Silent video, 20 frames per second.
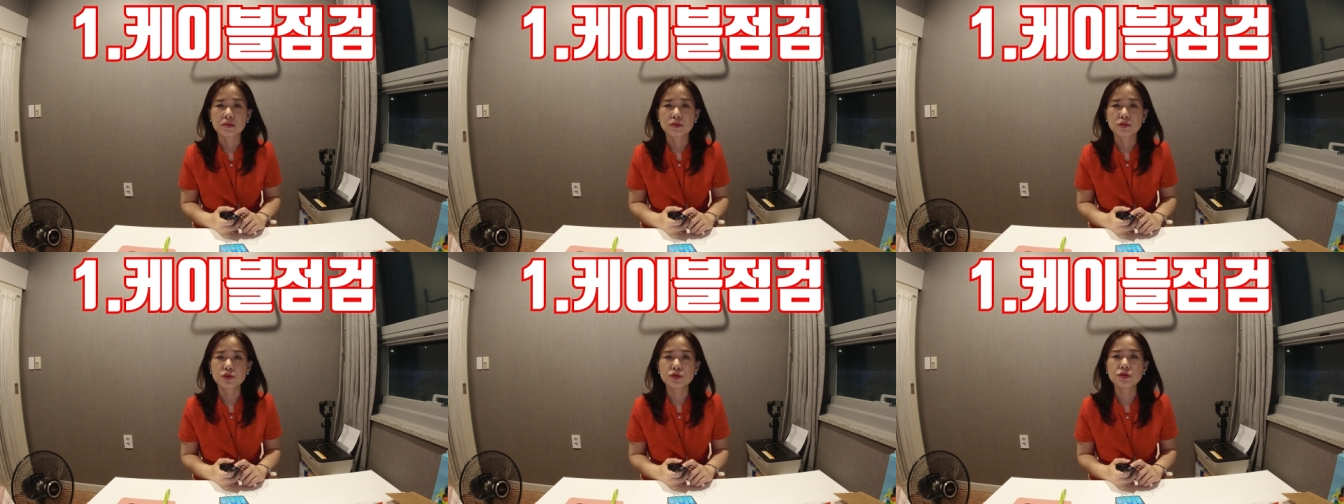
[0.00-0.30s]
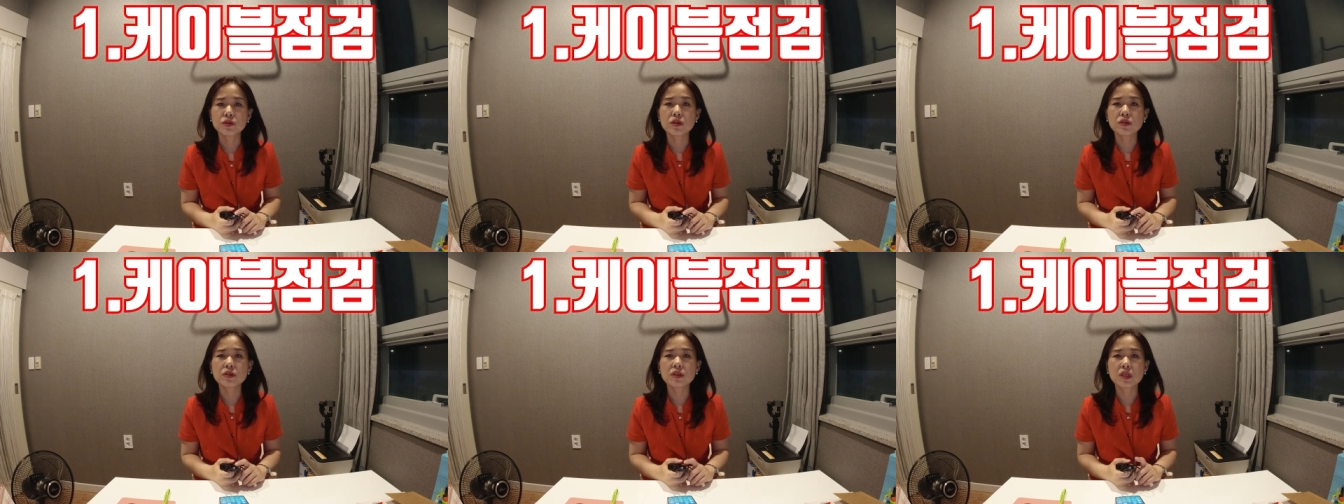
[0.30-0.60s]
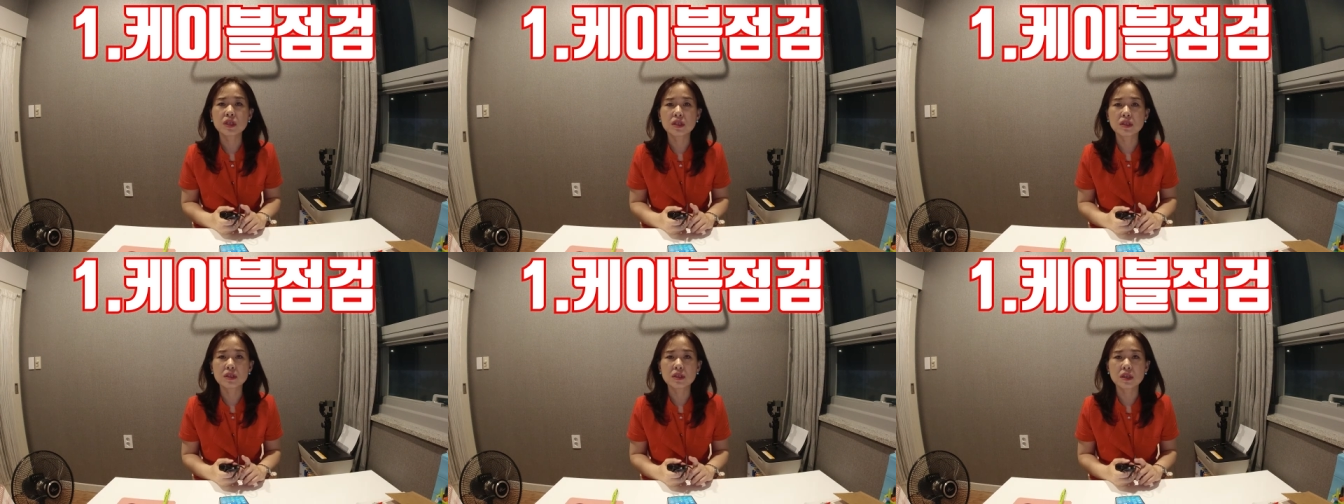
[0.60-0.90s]
충전
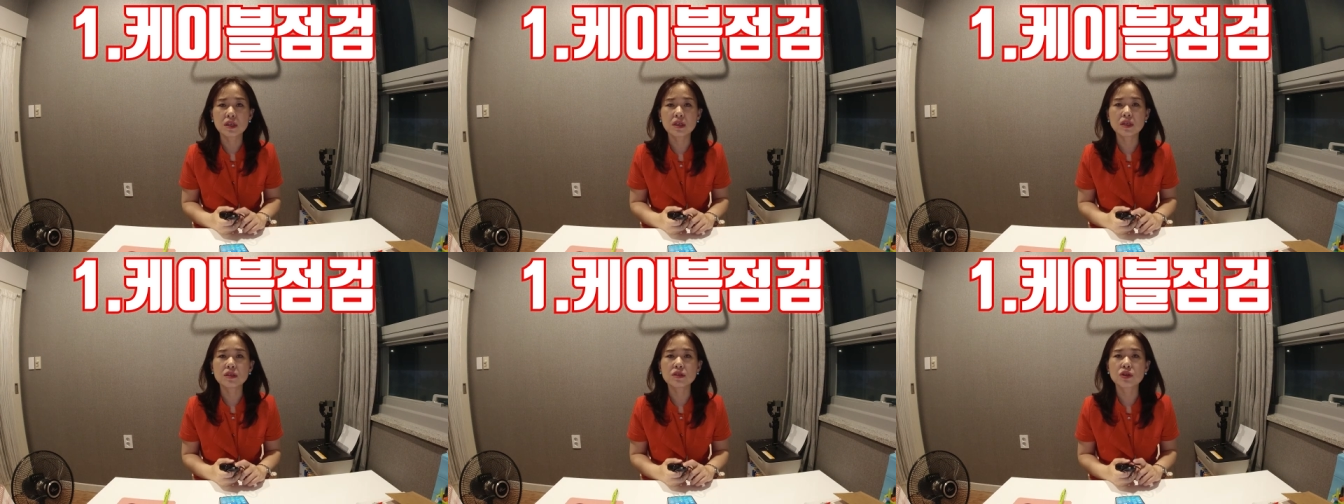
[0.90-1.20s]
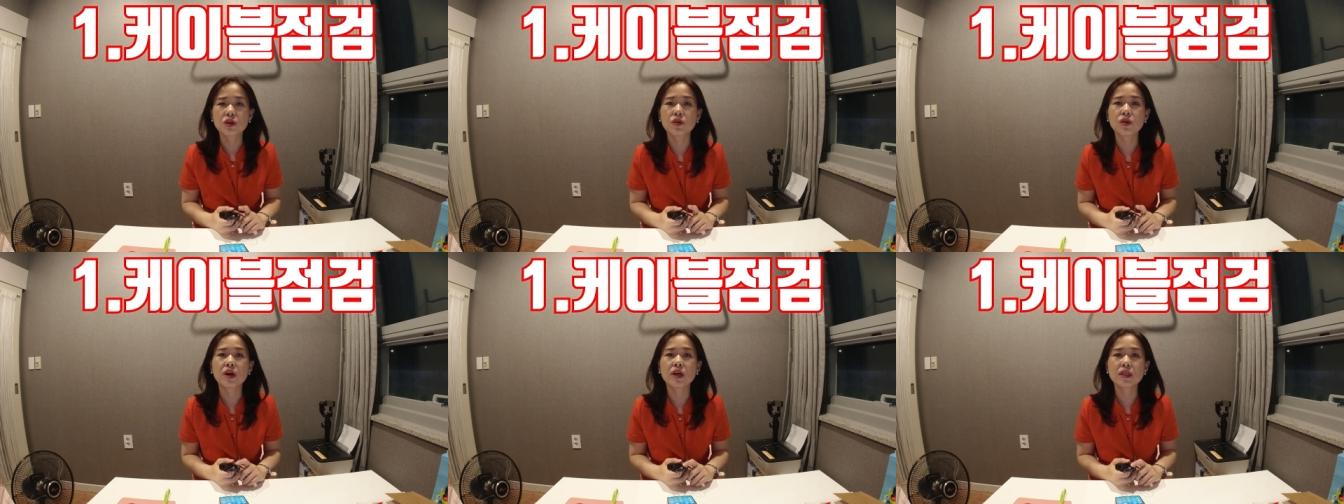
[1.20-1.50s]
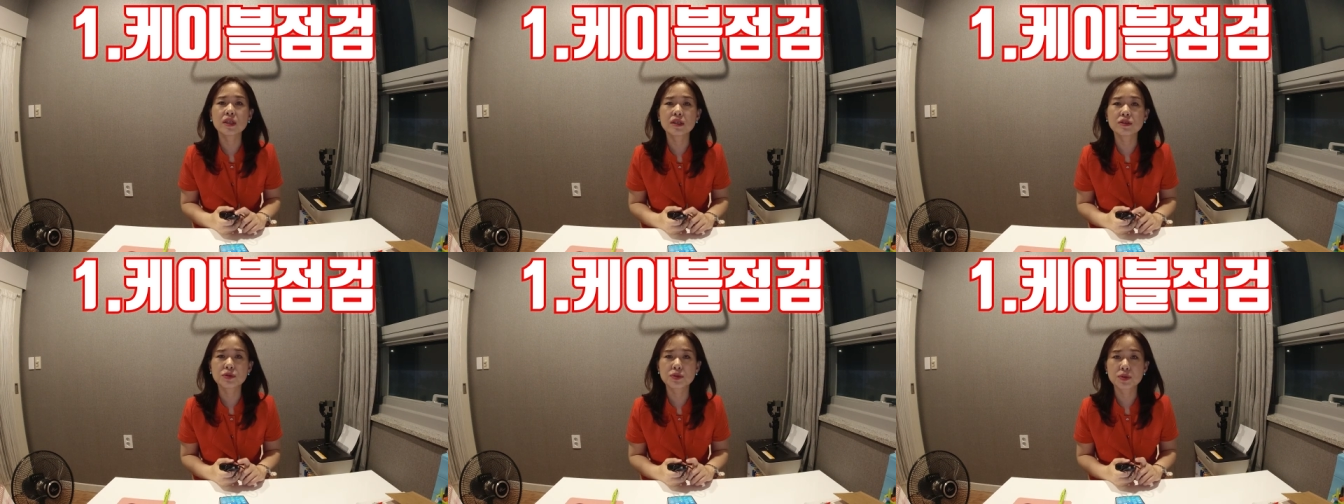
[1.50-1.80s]
기능이
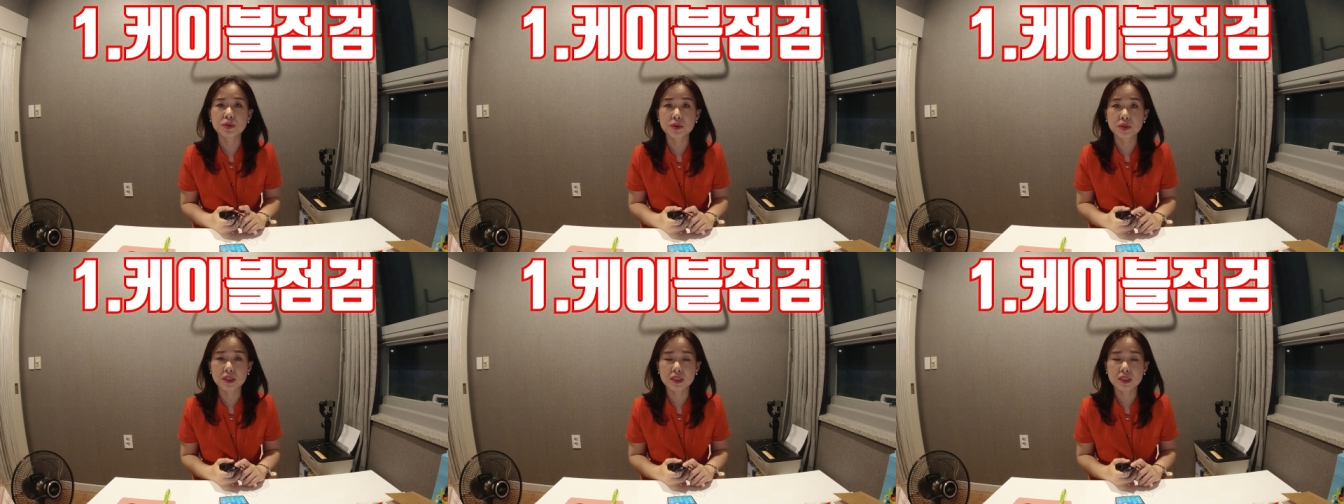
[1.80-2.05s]
저하될 수도